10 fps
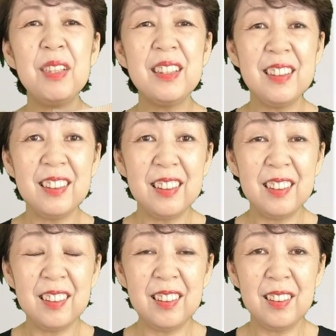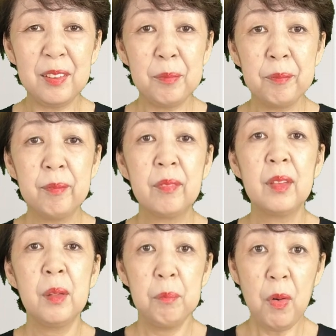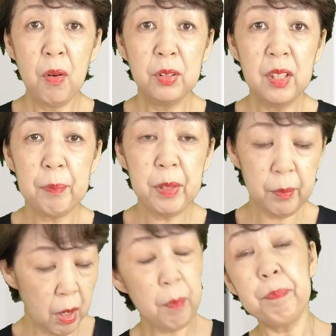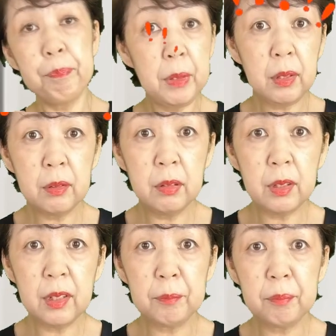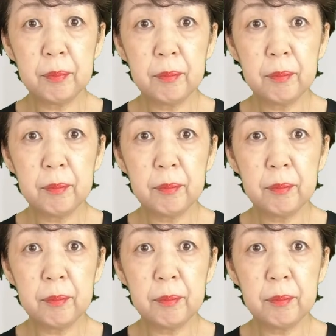いますもうひラピーもびっくり